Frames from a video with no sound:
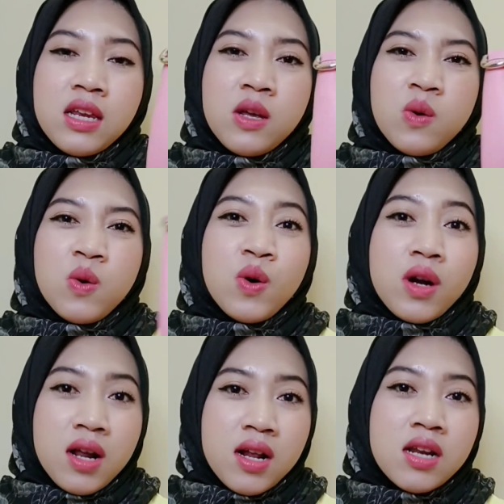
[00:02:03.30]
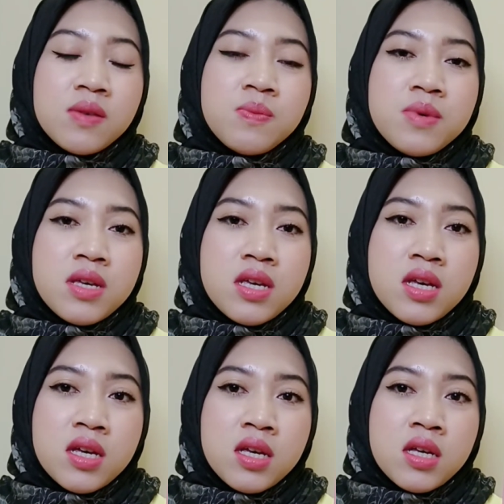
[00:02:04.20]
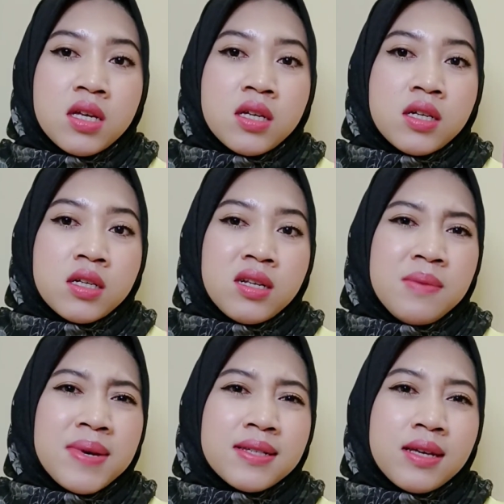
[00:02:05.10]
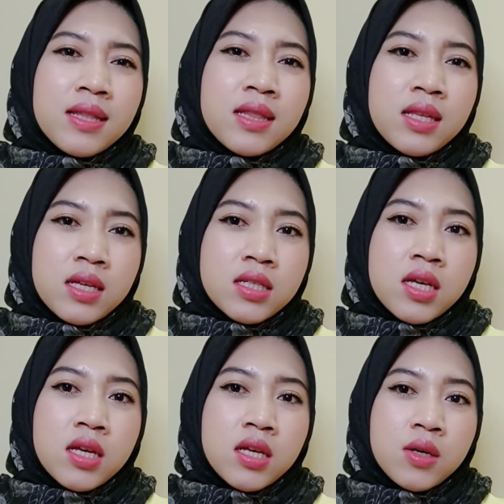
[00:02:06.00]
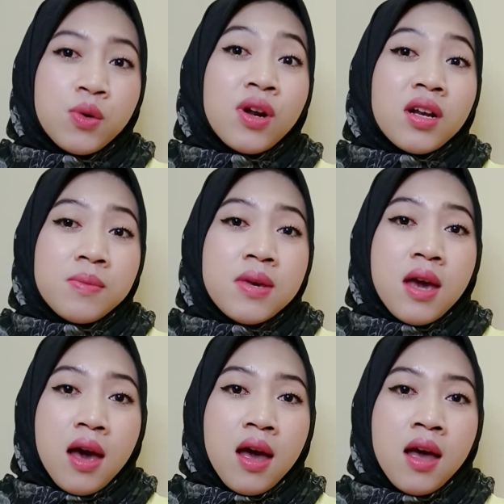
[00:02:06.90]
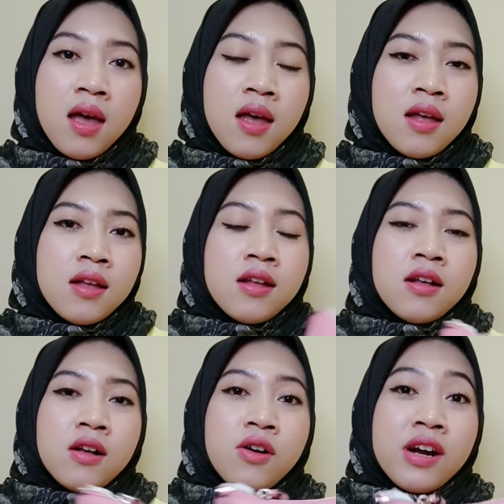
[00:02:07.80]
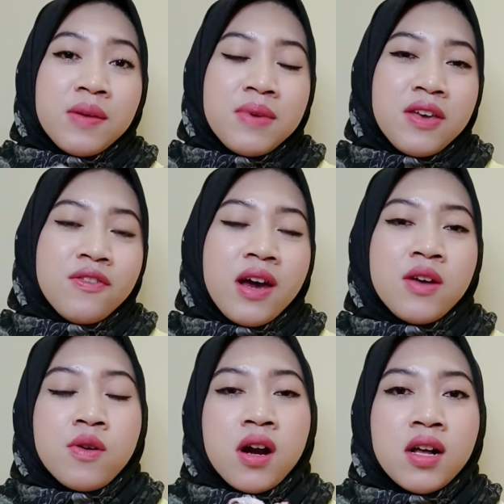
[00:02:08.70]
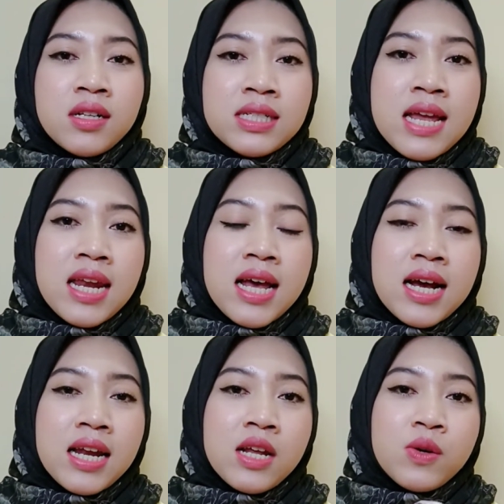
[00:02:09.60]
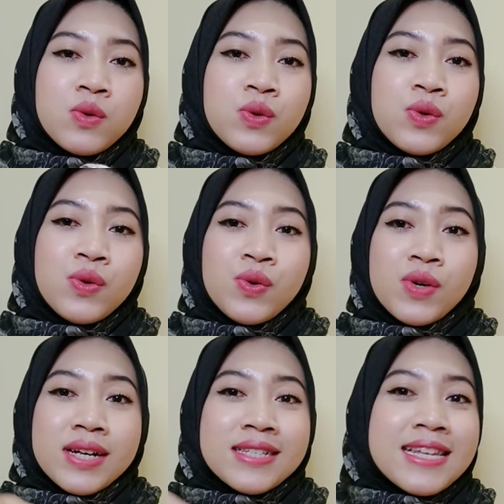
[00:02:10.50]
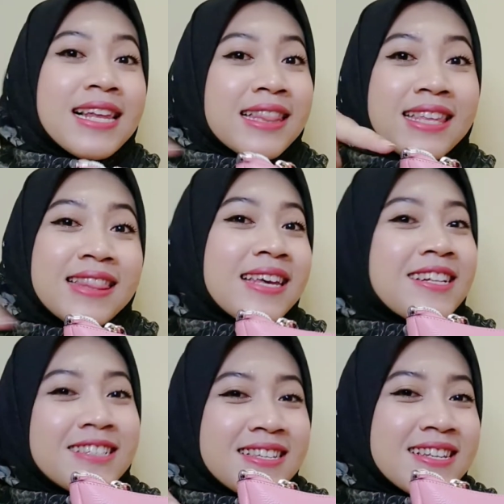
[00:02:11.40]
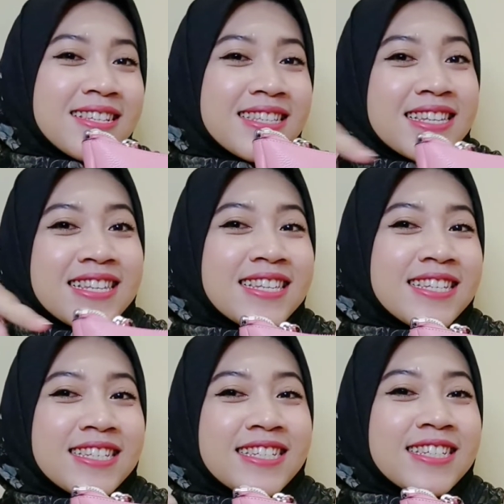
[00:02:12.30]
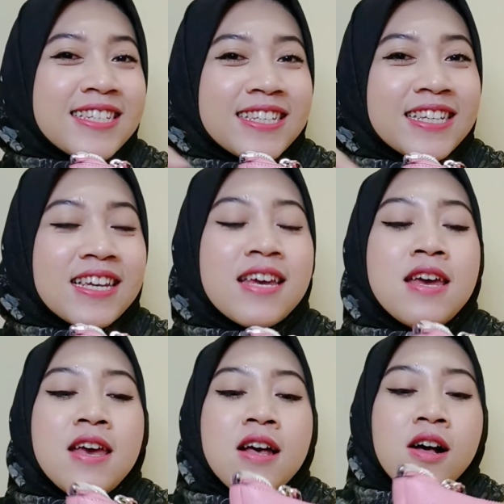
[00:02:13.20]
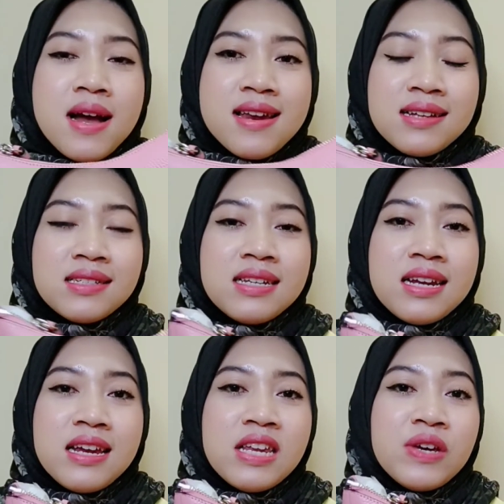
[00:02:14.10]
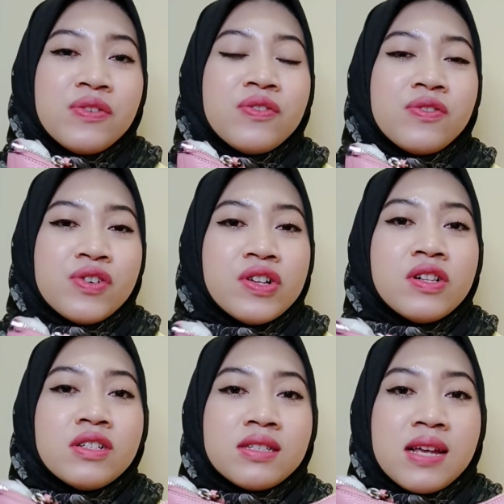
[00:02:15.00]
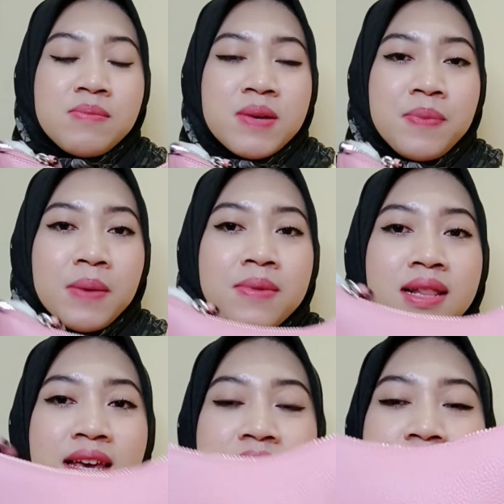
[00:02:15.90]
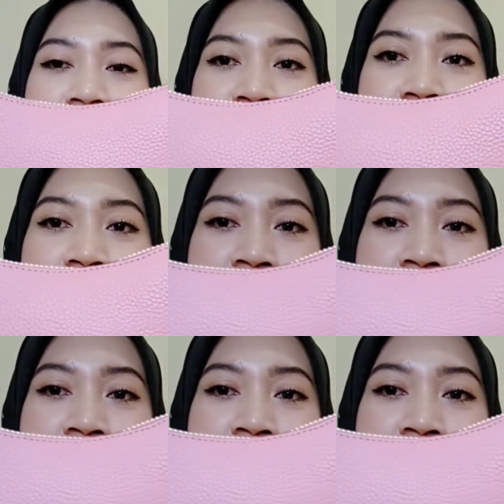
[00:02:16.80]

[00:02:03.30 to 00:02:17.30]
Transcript: ini kurang lebih 5 cm sih kurang lebih ya correct me if I wrong dan akan aku kasih lihat di di sini bahannya sendiri ini full sama pebble leather